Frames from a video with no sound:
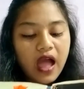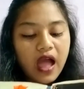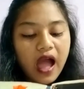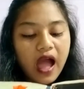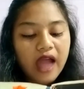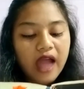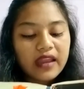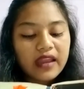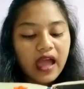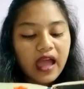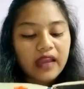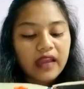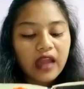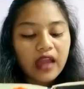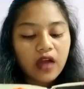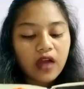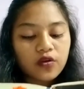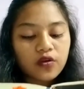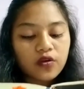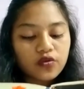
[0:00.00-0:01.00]

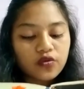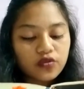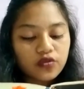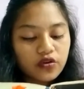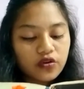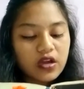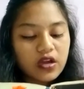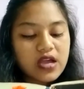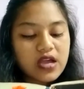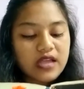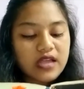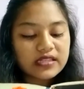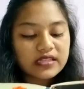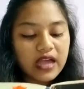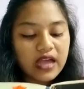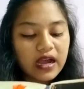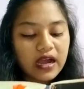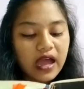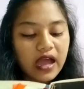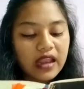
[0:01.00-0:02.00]
Anak-anakku,
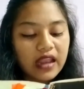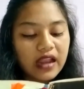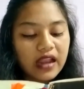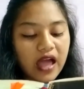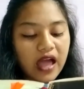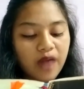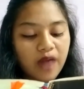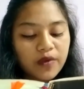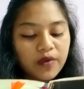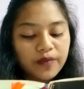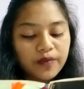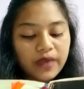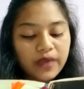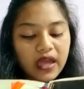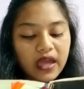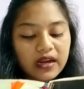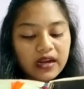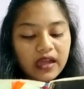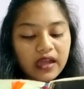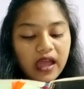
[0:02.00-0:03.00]
Janganlah
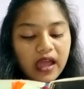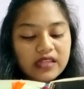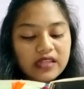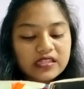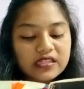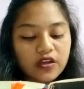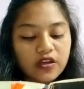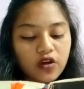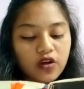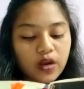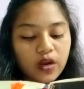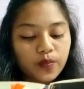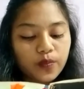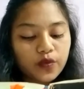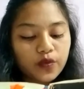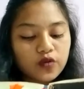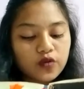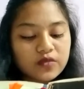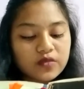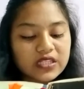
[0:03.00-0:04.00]
membiarkan seorang pun
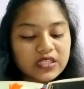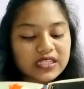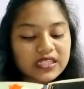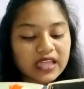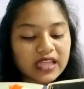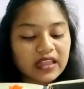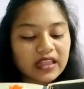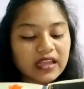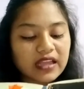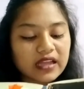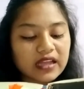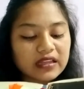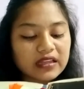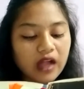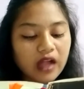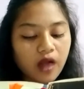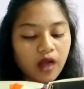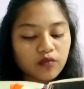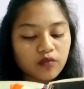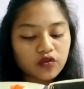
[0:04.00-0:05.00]
menyesatkan
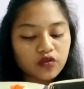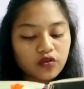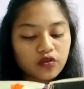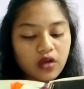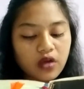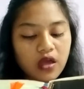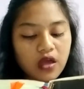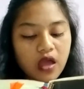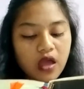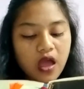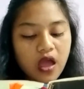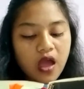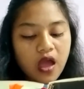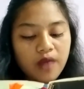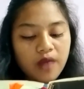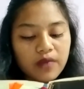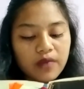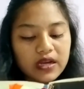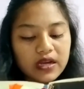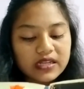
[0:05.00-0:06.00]
kamu.
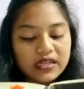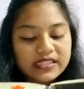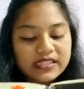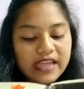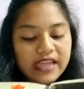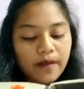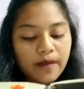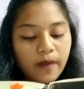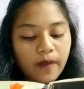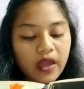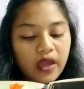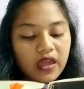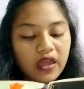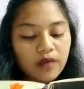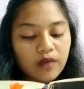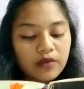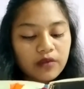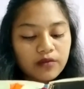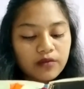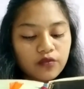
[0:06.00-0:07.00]
Barang siapa yang
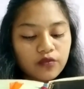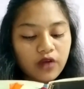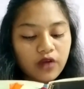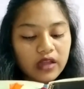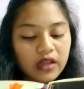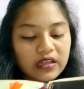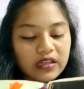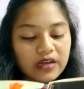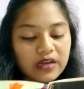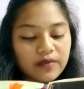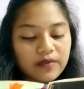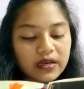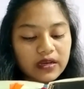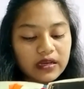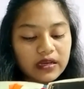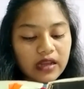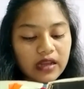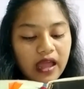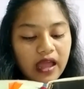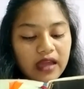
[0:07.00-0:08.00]
berbuat
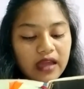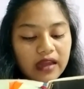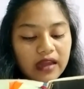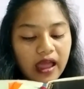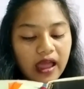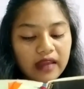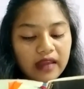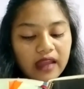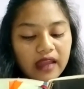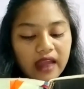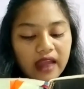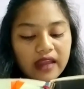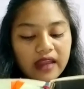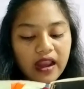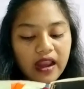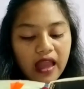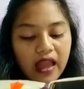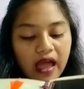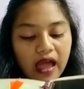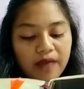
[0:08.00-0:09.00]
kebenaran
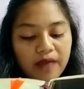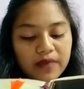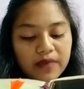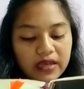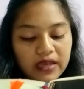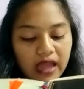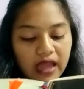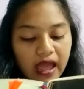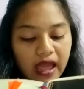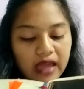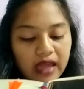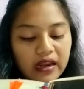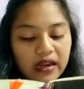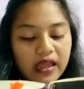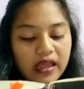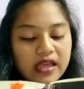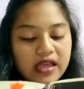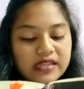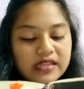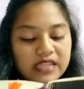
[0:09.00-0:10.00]
adalah benar,
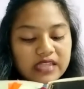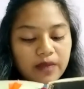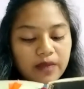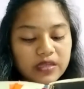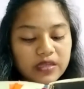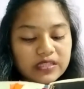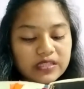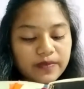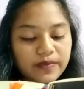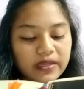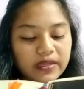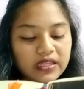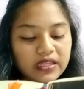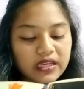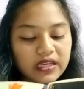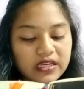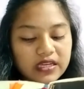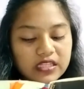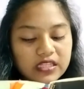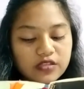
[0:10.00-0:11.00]
sama seperti
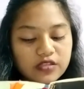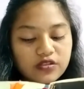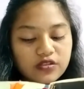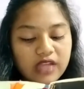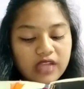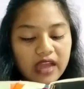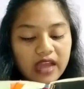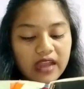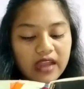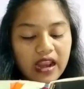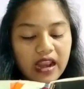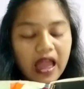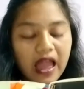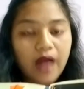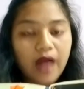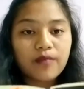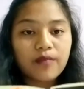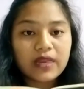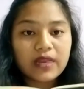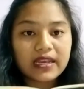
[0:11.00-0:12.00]
Kristus adalah
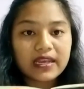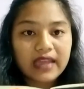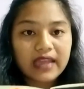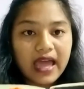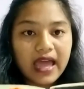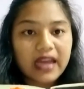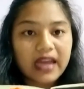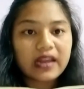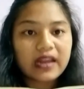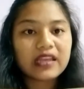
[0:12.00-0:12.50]
benar.